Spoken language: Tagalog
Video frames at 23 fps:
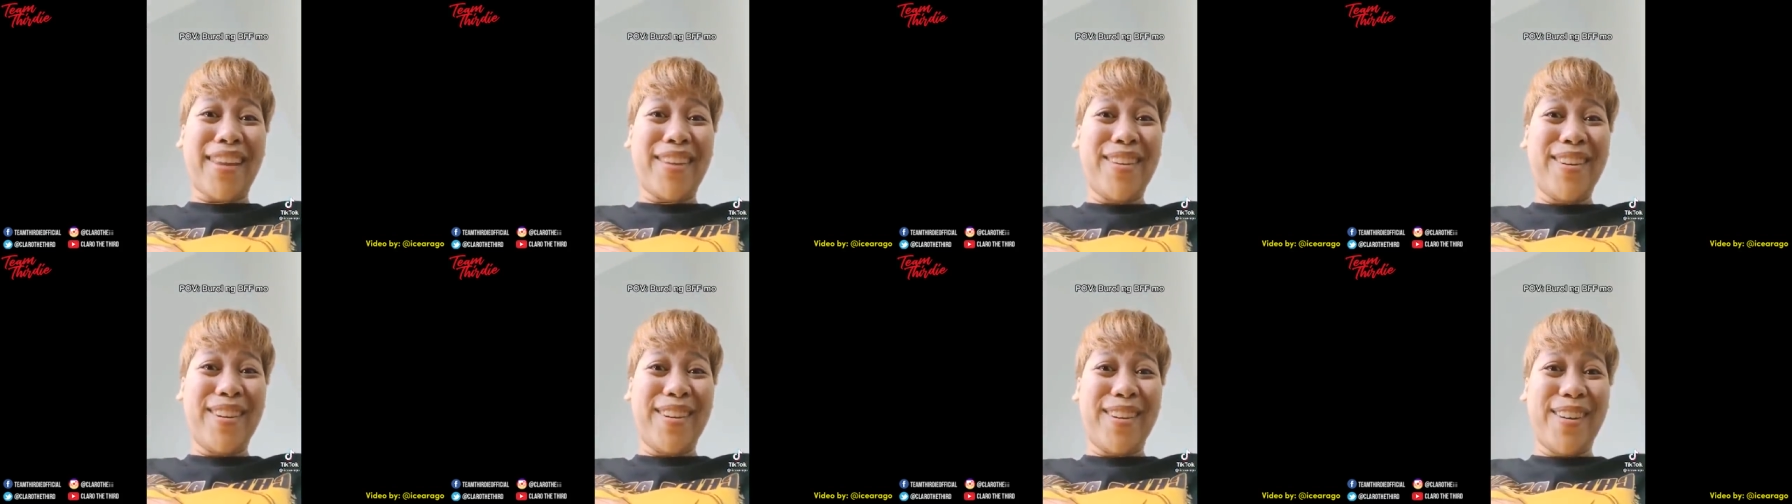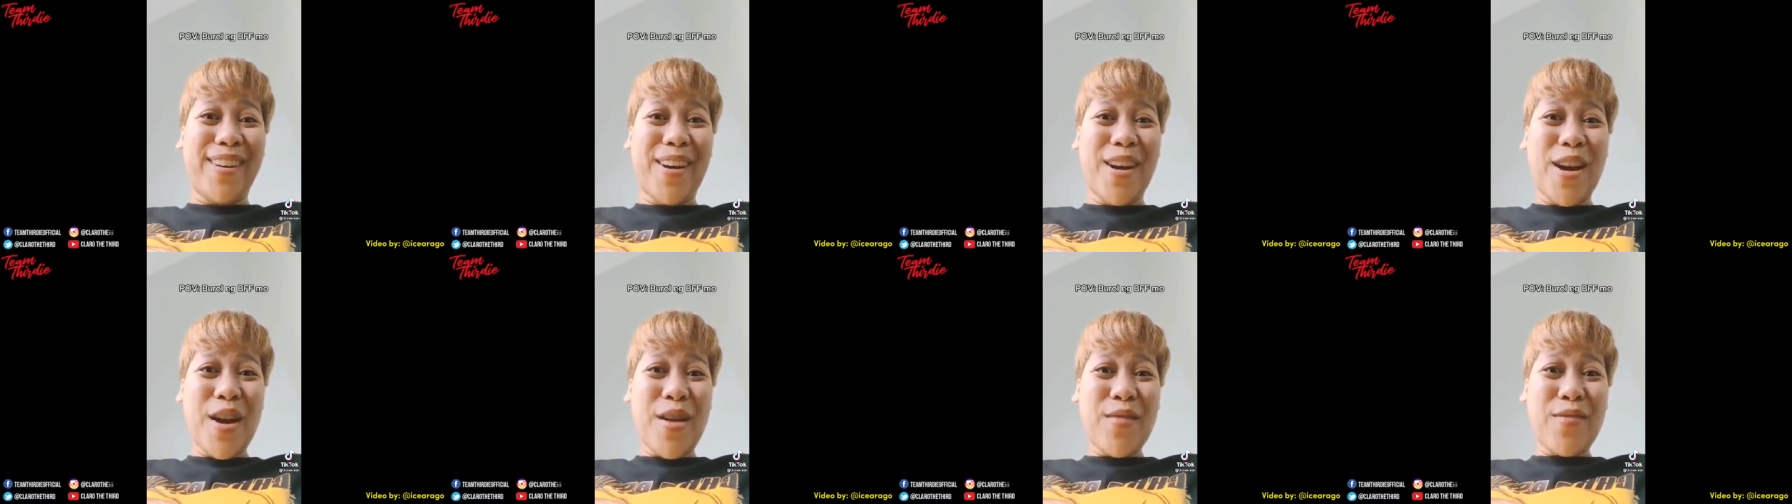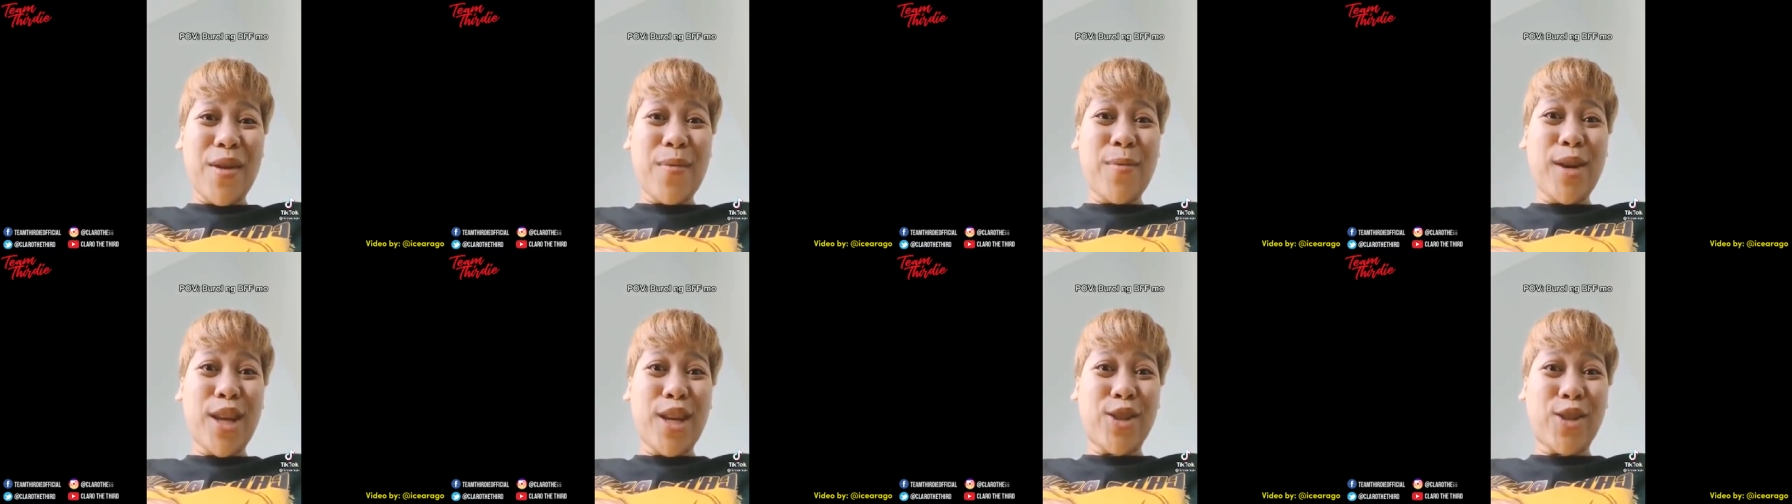oh.
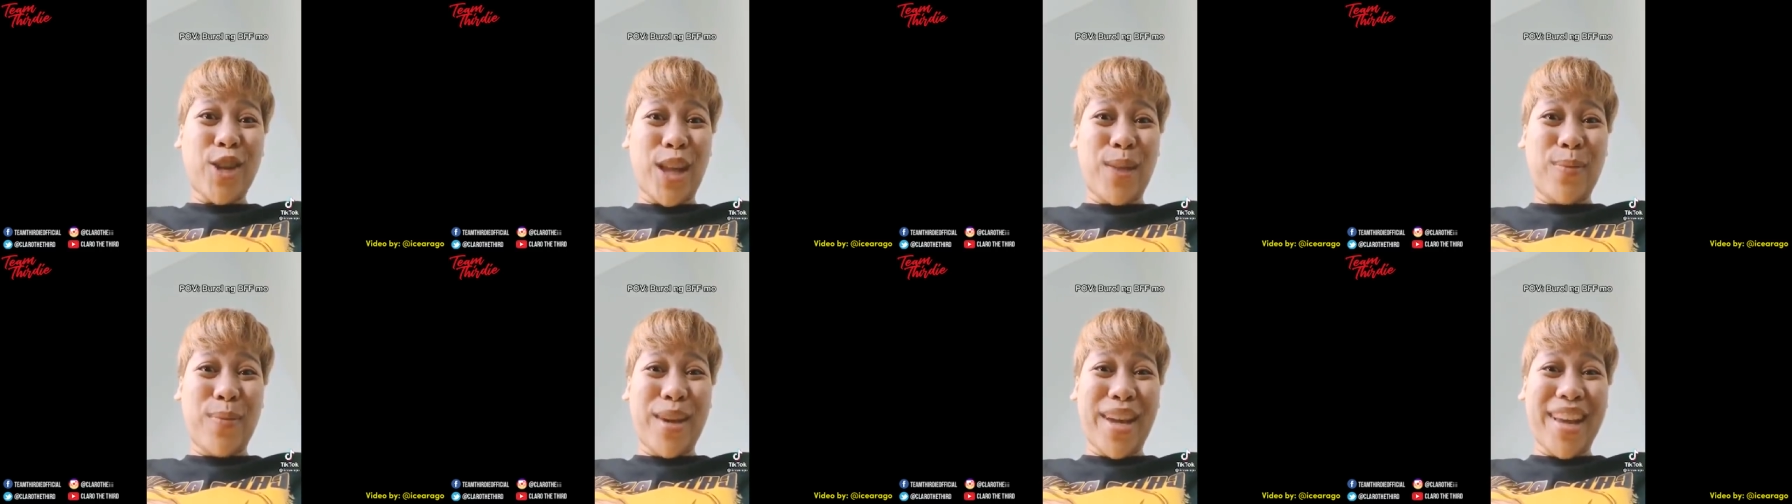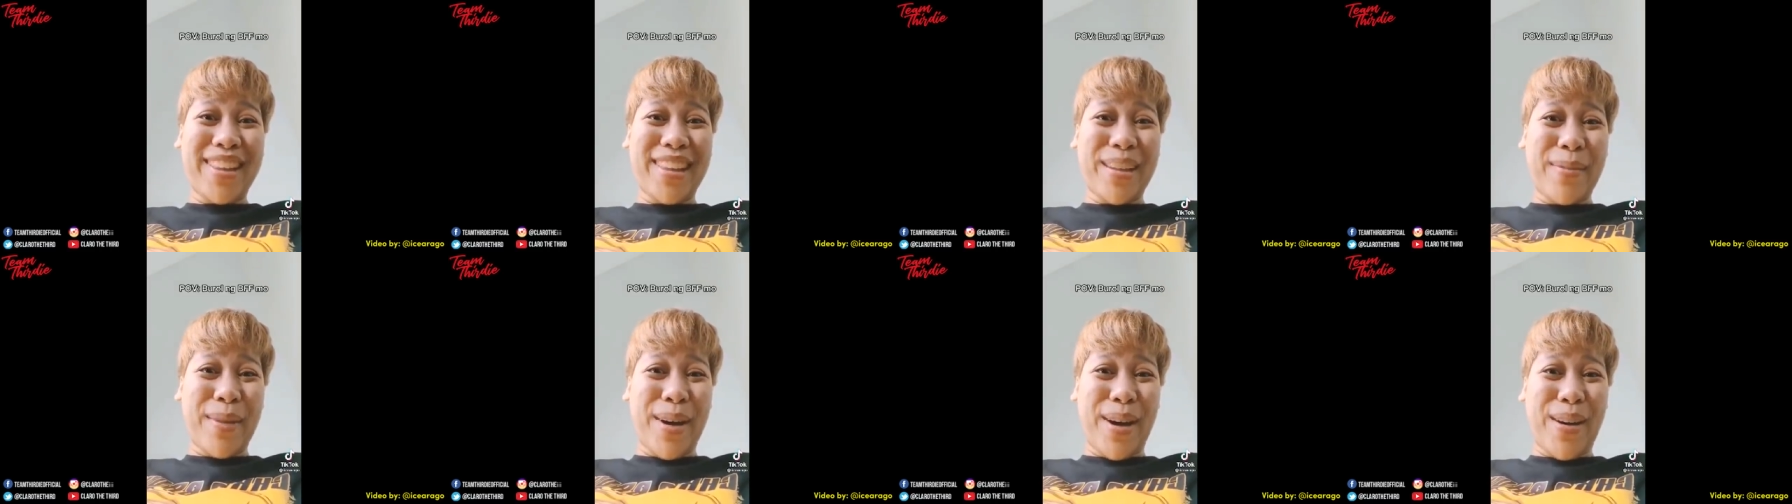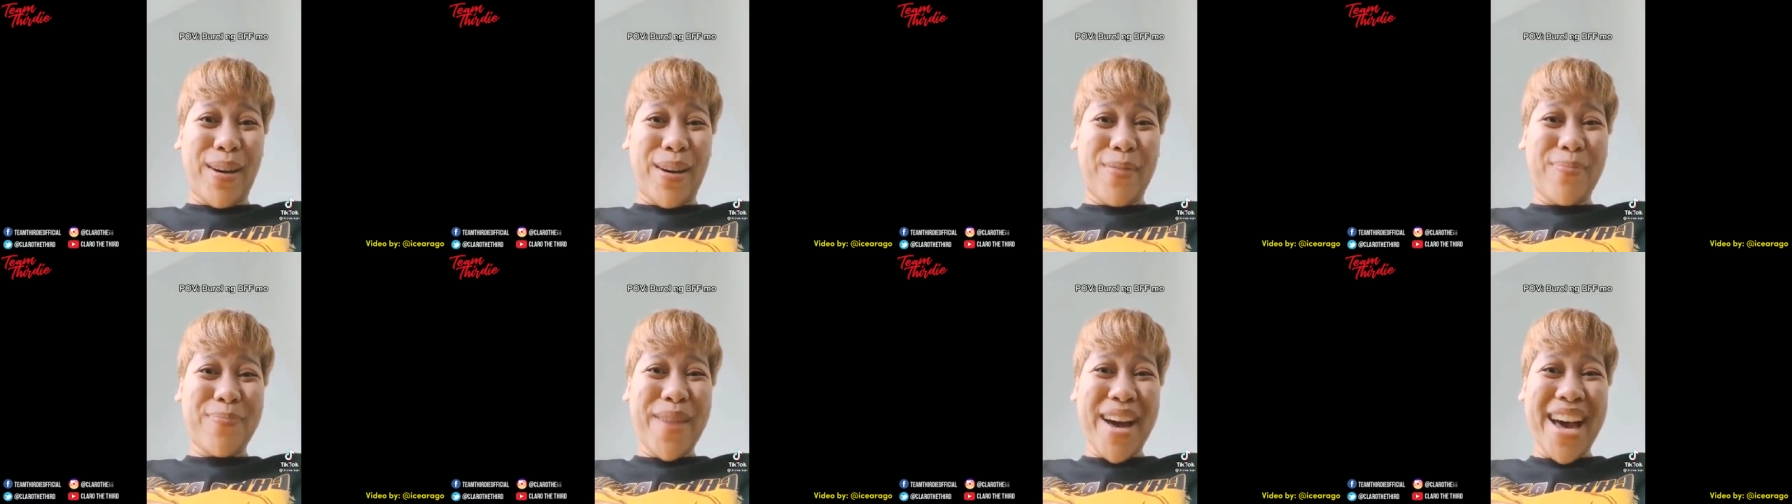Favorite shade mo yan, di ba? Oh,
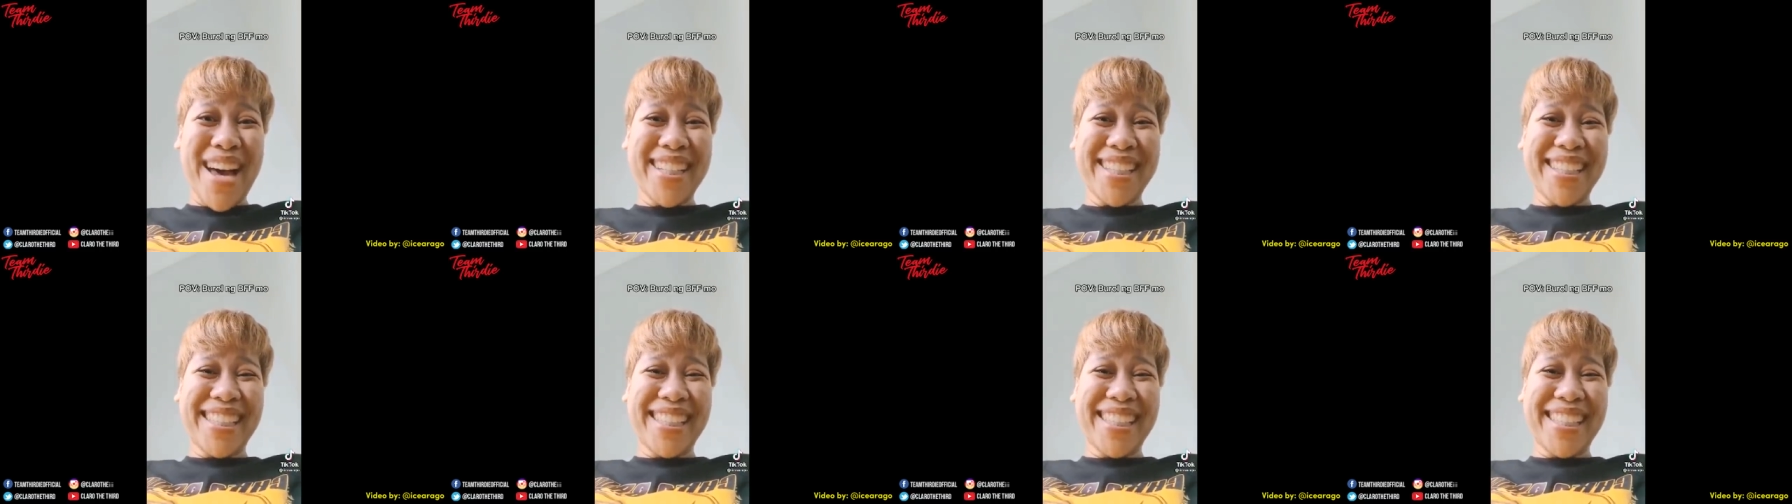pak!